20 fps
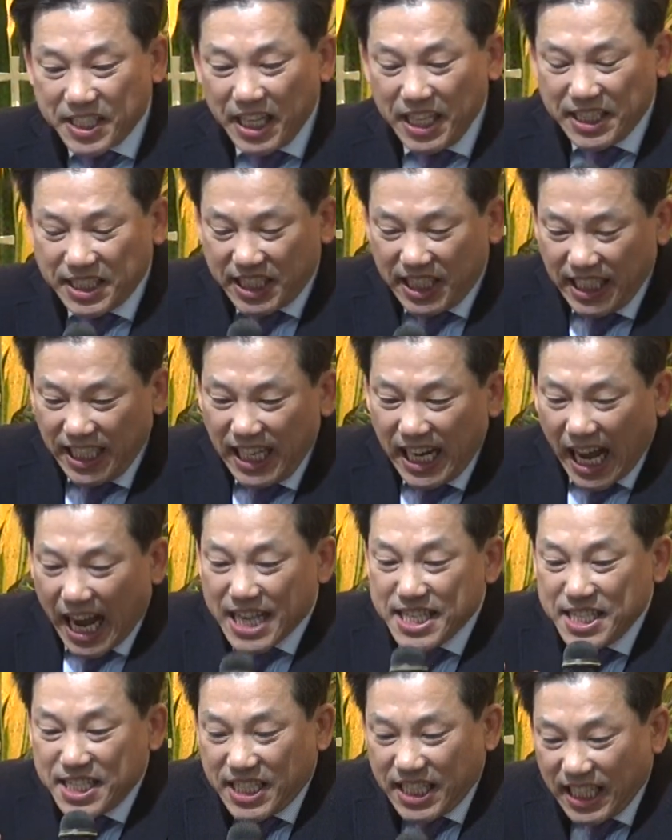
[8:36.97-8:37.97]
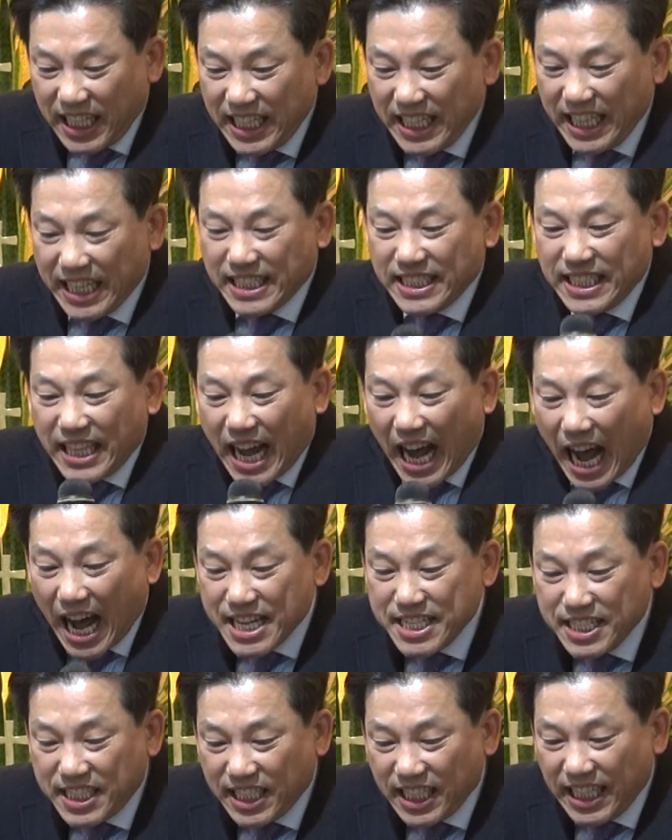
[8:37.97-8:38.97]
제7일 안식일이 있는데
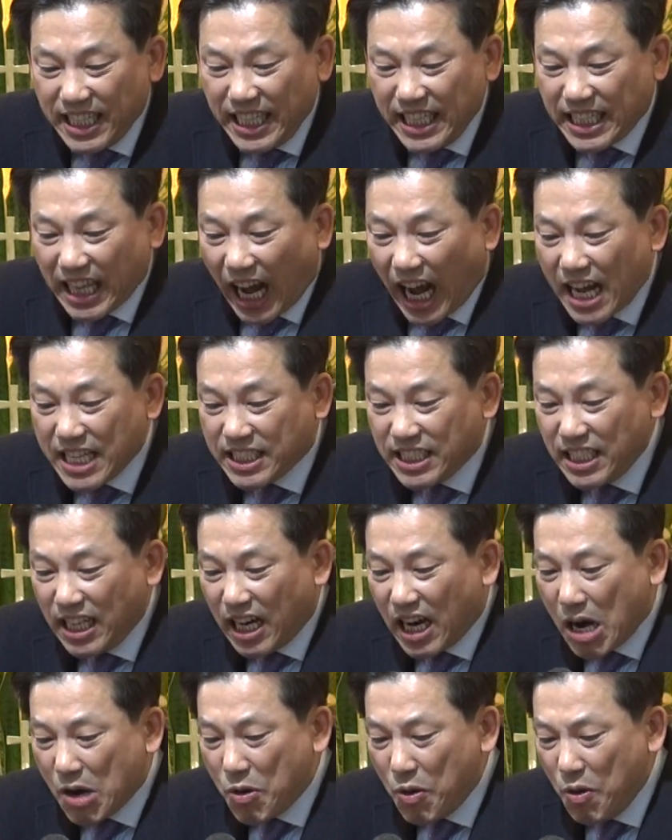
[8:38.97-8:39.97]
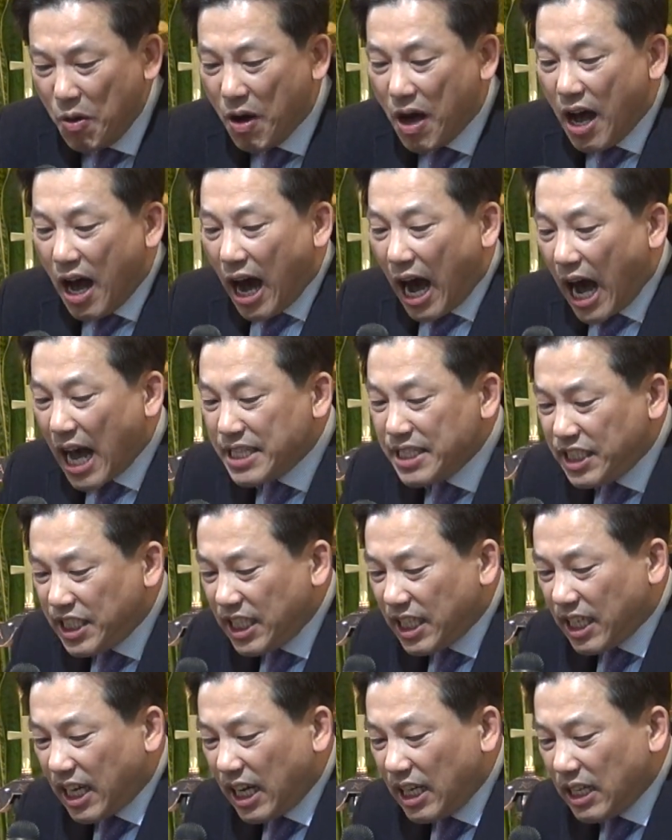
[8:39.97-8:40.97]
안식일이 다 지나가고
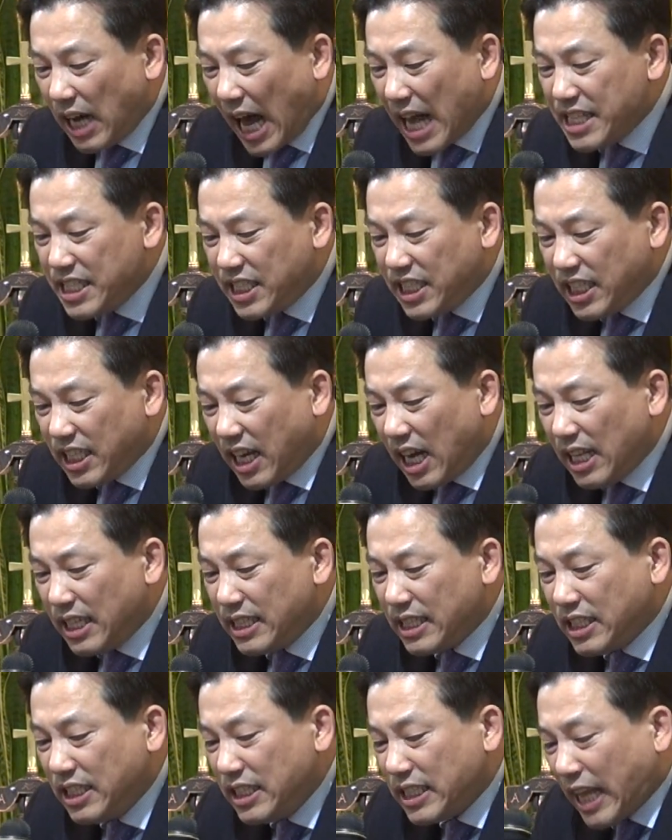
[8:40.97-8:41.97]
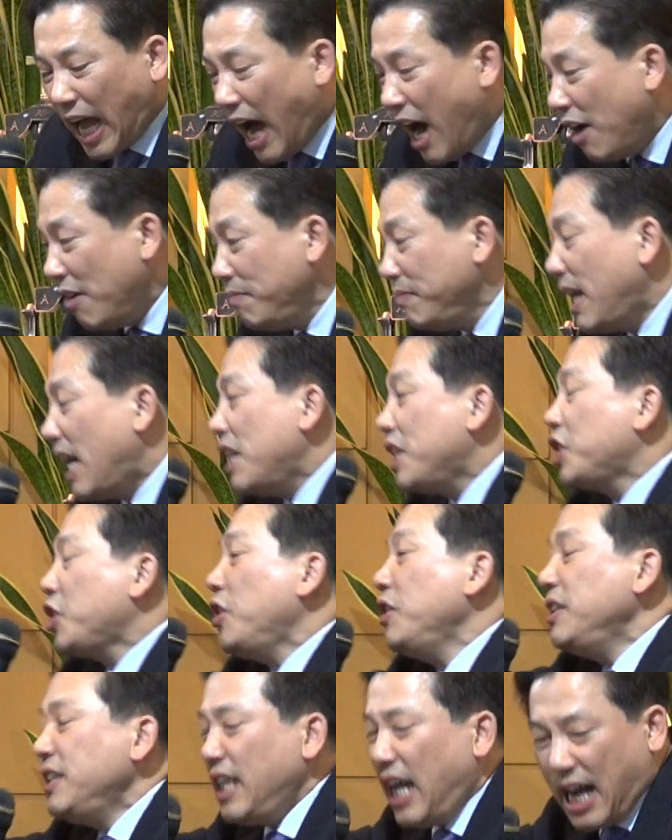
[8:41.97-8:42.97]
안식 안식한 그 다음 날
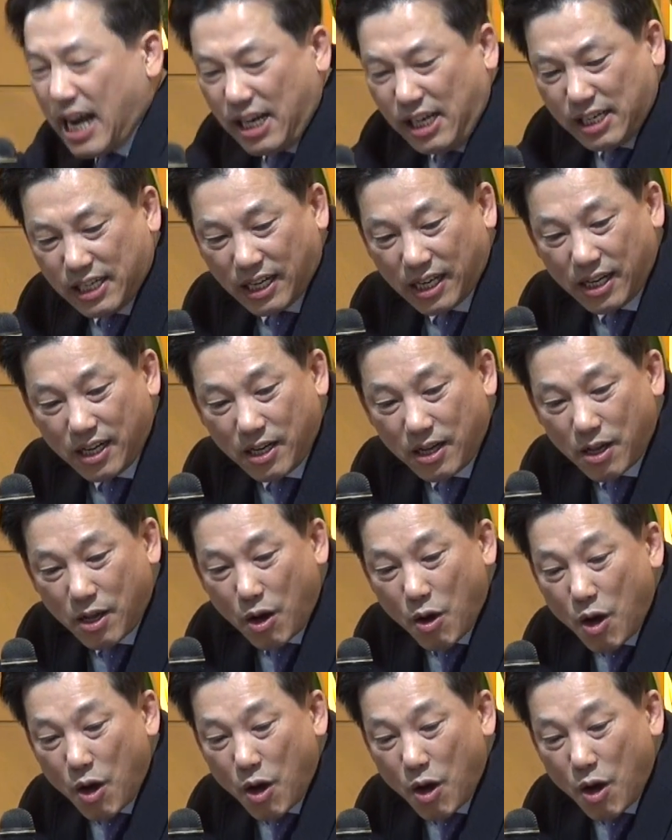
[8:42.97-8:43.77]
첫날